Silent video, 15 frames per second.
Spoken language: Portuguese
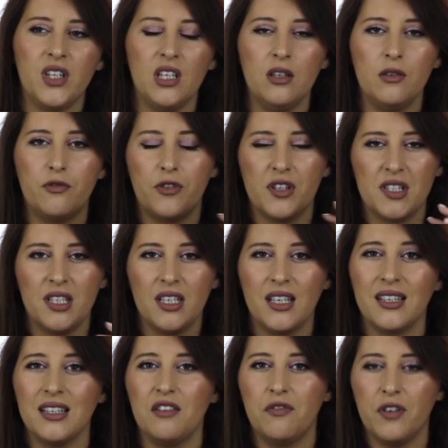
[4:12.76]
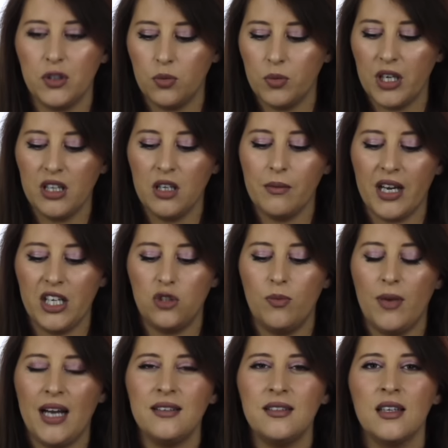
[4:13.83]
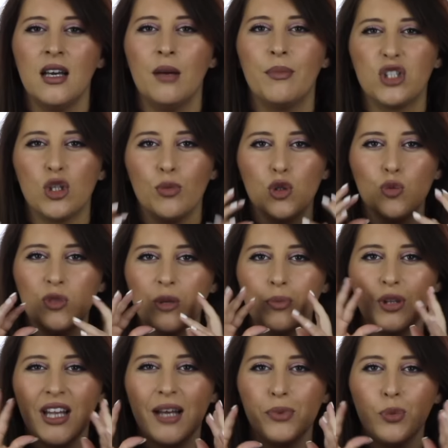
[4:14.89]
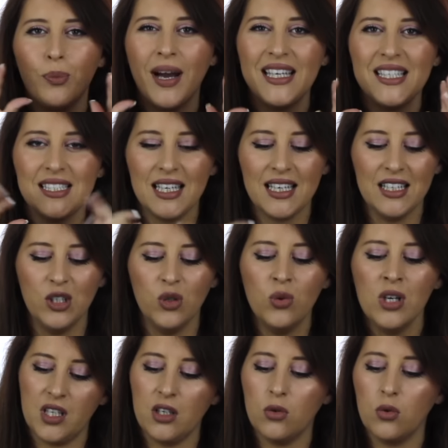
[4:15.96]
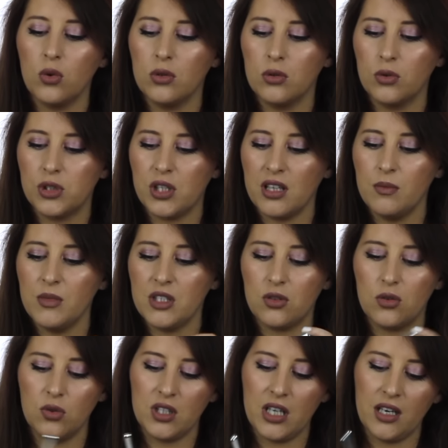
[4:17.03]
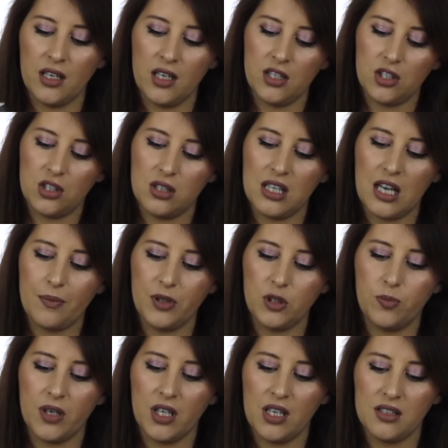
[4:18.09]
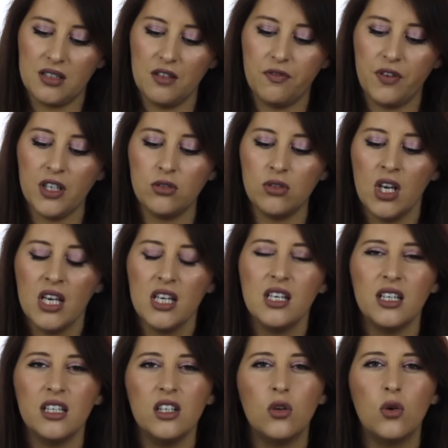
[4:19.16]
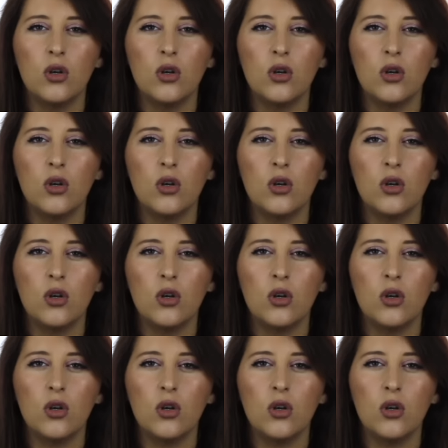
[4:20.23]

um, e fazer aquele efeito um bocadinho mais mate, mas ao mesmo tempo de lábio mais cheinho. Tenho gostado imenso de usar este lápis para esse efeito e ele é na